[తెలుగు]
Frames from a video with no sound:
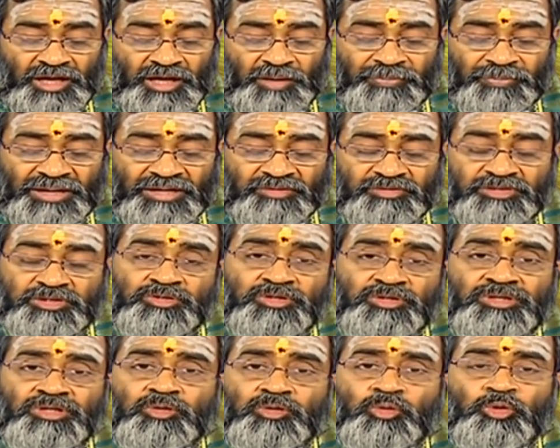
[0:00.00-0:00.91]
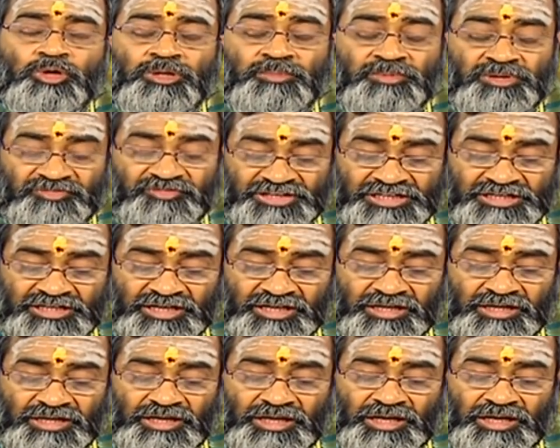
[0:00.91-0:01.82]
ఆ భగవంతుని గుణములు
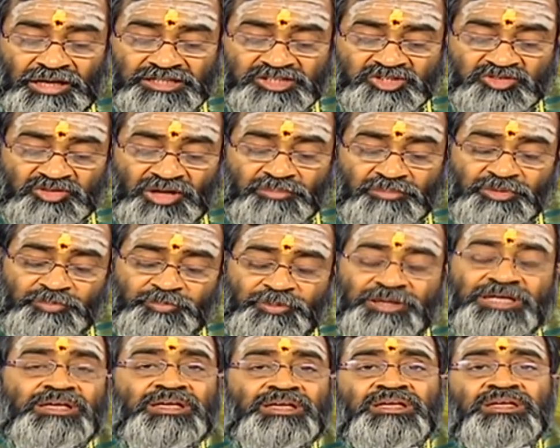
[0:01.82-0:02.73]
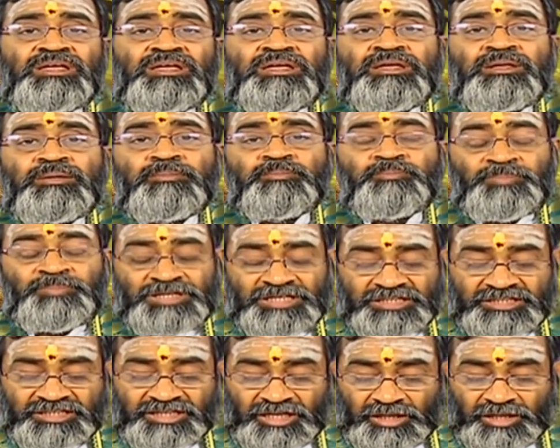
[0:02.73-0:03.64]
వినగా ఆ స్వామిపై
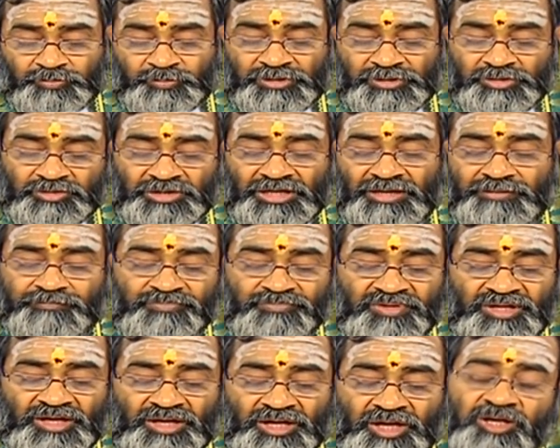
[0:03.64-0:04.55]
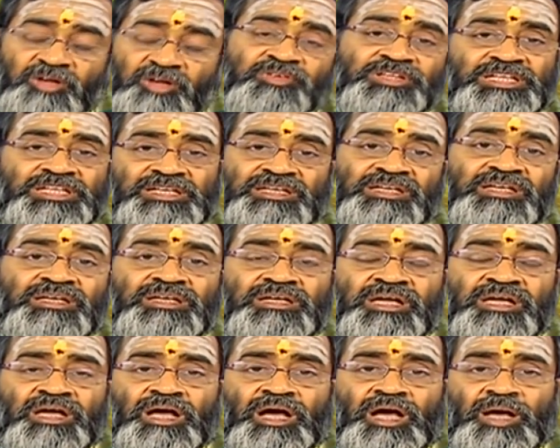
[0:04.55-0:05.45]
ప్రీతి ఏర్పడుట ఆరవది
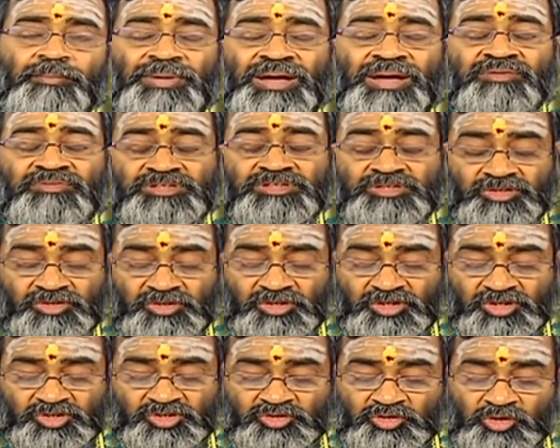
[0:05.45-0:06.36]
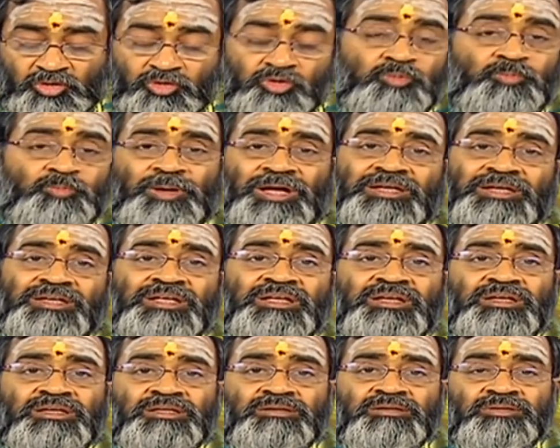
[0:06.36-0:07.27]
ఆ భగవంతుని యొక్క
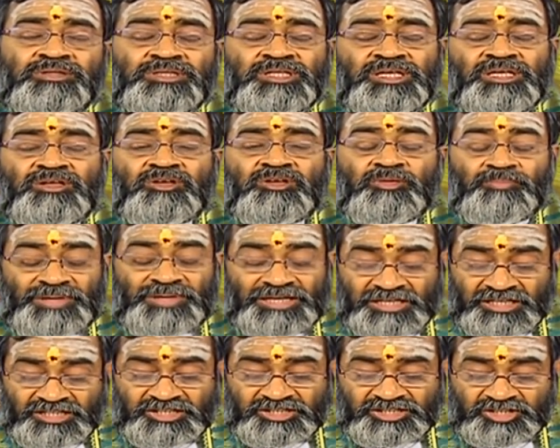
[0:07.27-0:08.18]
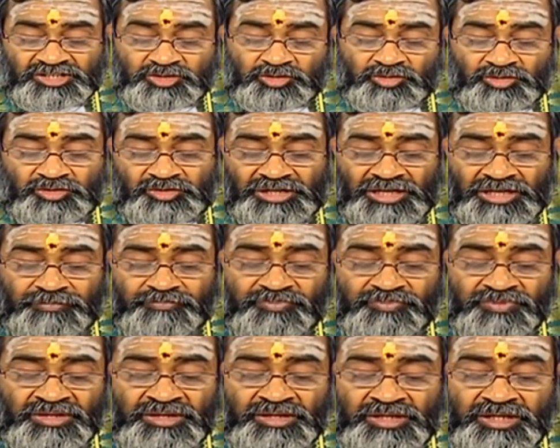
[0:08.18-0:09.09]
స్వరూపాన్ని హృదయంలో మననం చేసుకునుట
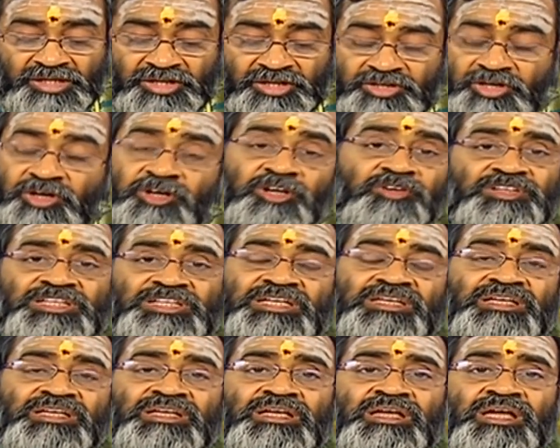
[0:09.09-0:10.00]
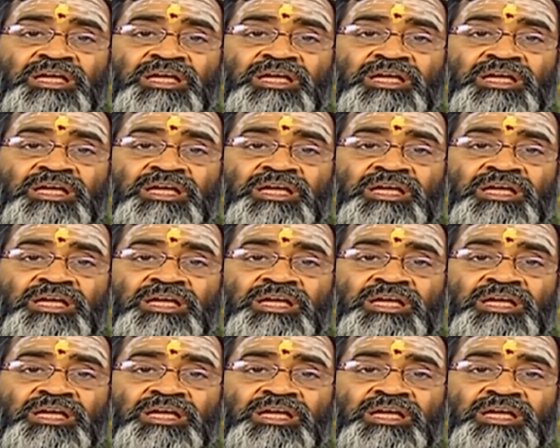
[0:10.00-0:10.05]
ఇక ఏడవది